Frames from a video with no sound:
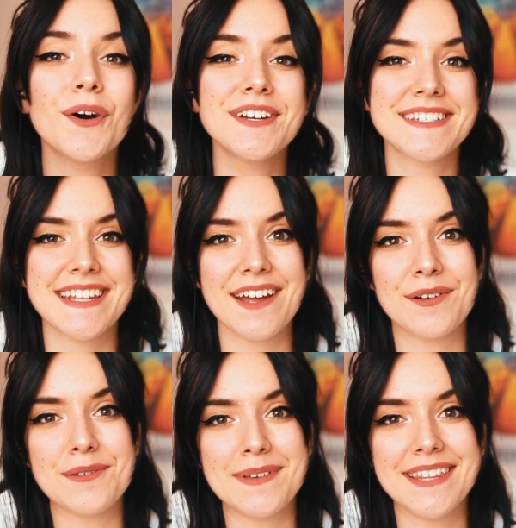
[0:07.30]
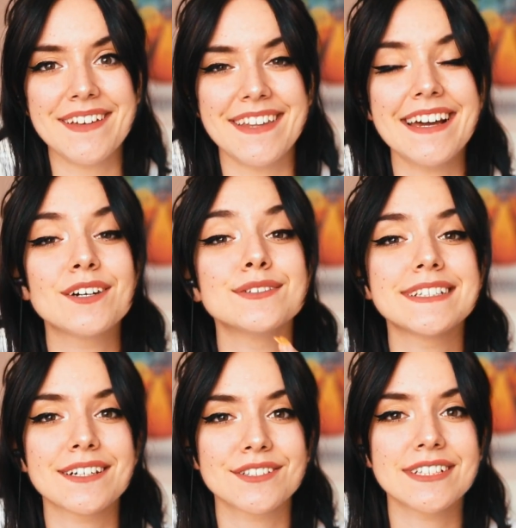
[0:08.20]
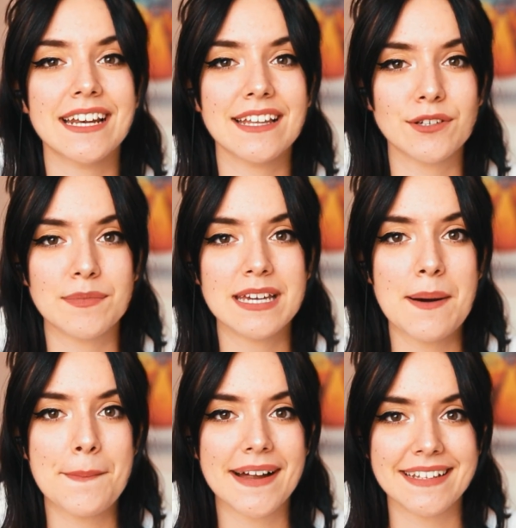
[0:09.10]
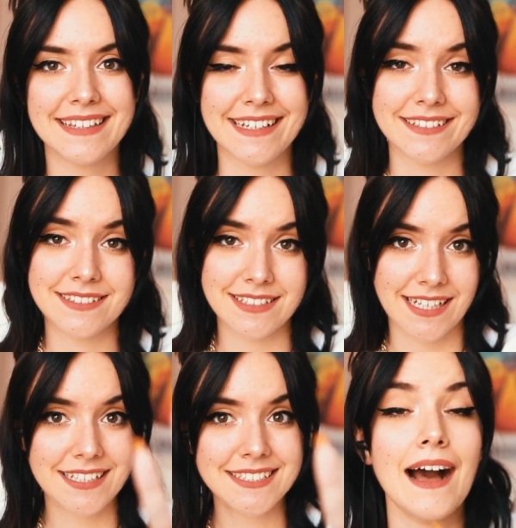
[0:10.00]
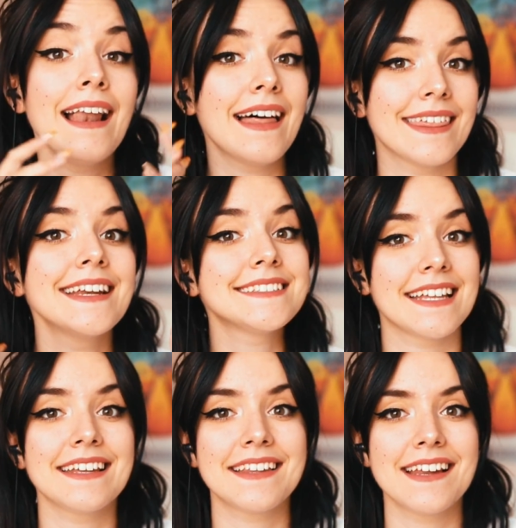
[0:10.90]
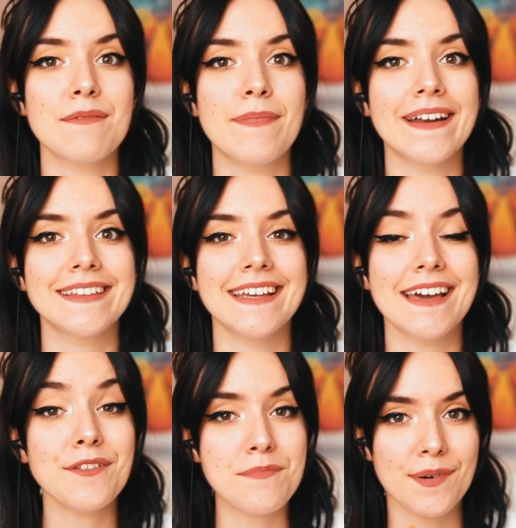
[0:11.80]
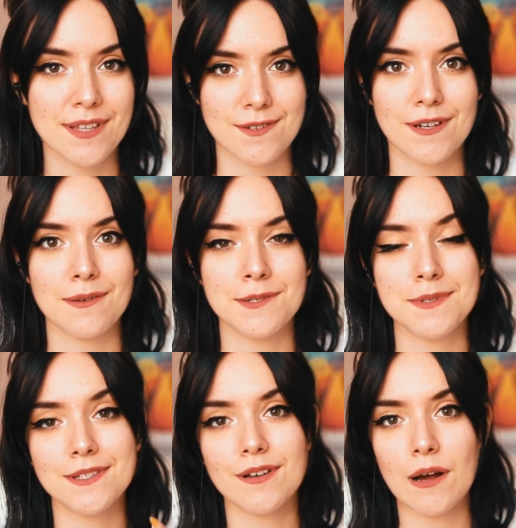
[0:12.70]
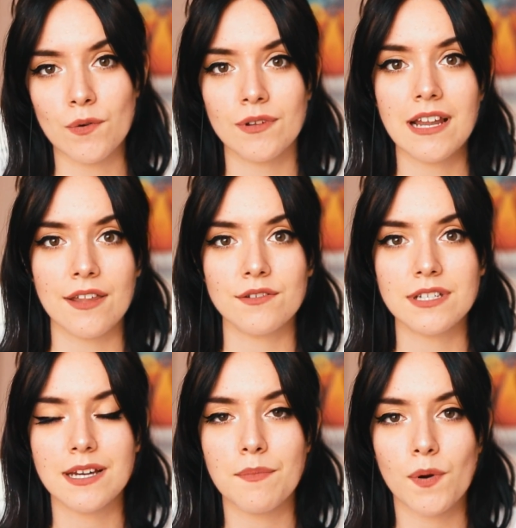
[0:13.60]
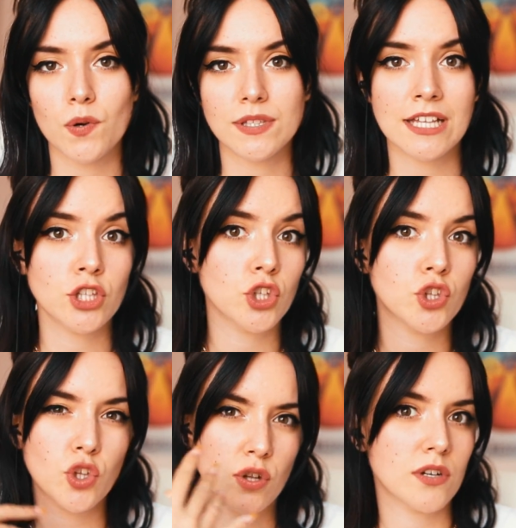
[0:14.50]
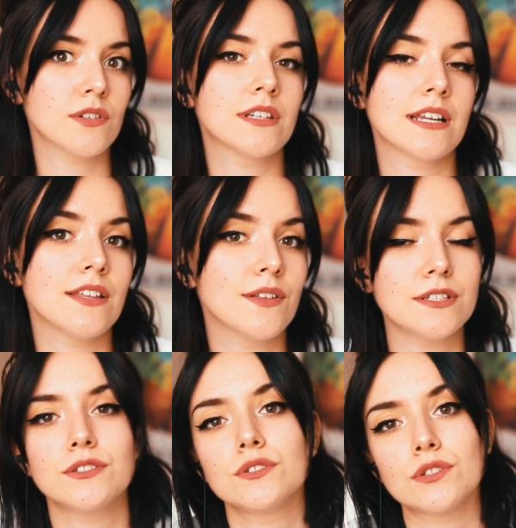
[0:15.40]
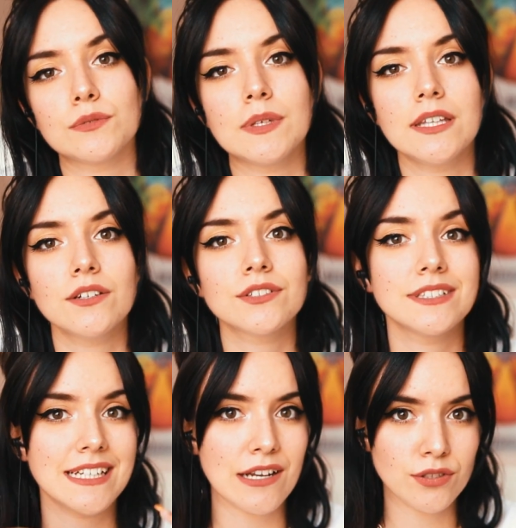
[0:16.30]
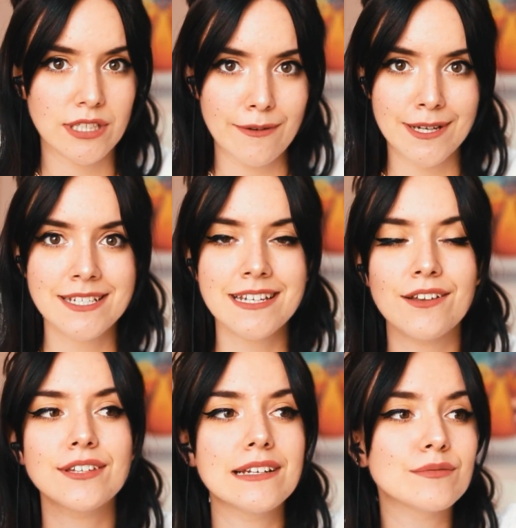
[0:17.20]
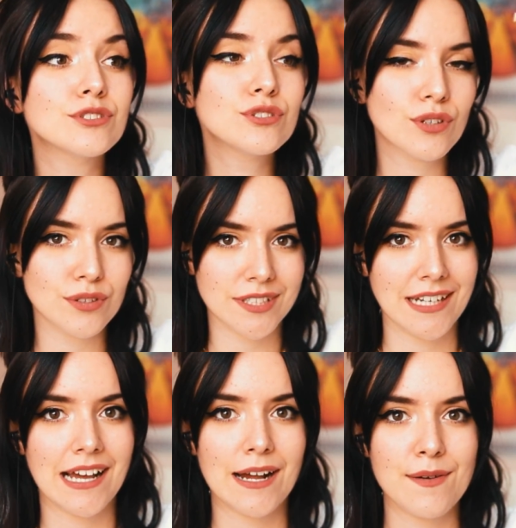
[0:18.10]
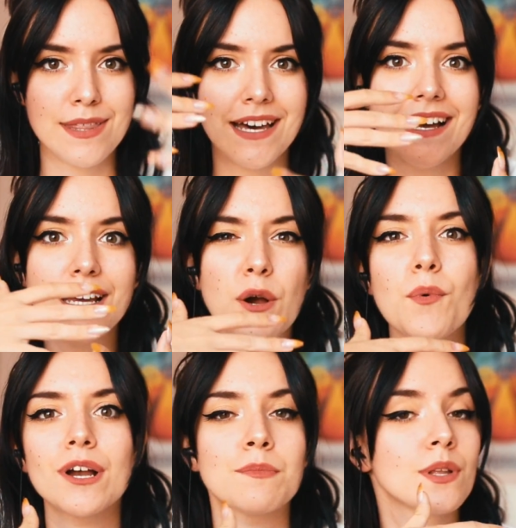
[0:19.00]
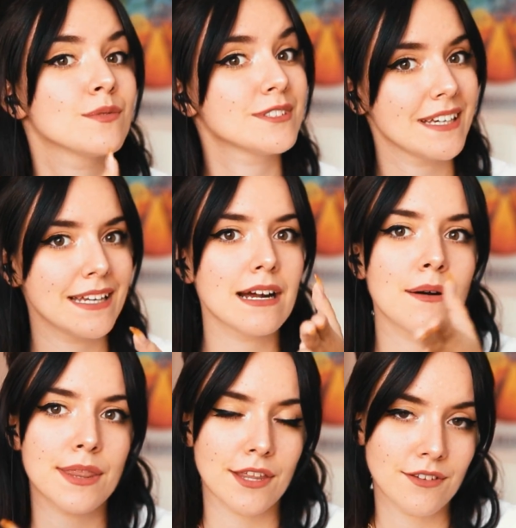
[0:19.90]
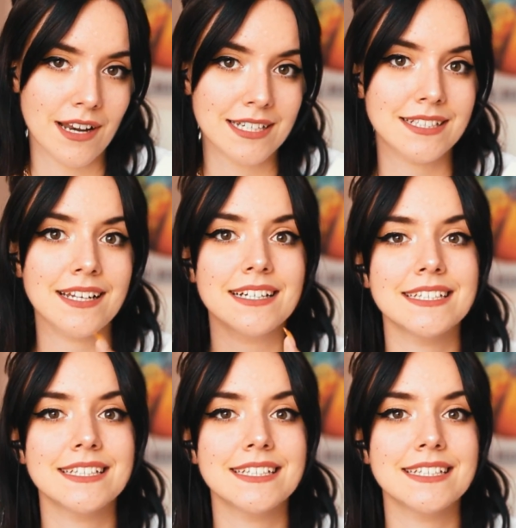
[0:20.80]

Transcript: Hoy os traigo el vídeo de consejos de anatomía parte 3. Al hacer esta tercera parte ya doy por hecho que habéis visto la 1 y la 2 y que por lo tanto todo el contenido de esos dos vídeos ya lo sabéis, ya lo tenemos todos en la cabeza y como que podemos seguir avanzando en la serie.